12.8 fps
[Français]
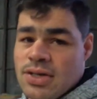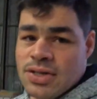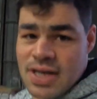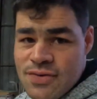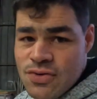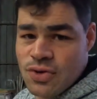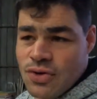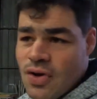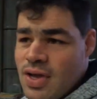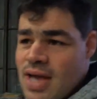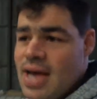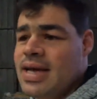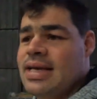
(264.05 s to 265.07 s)
Ça ne vous coûte
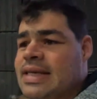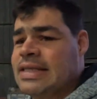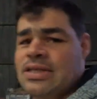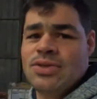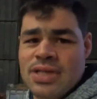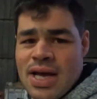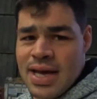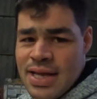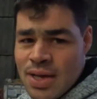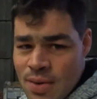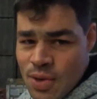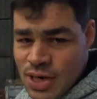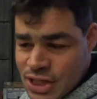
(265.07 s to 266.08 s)
rien et ça soutient
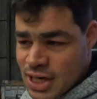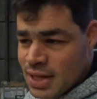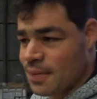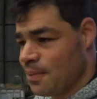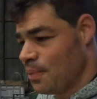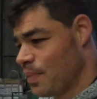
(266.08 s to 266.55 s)
énormément la chaîne.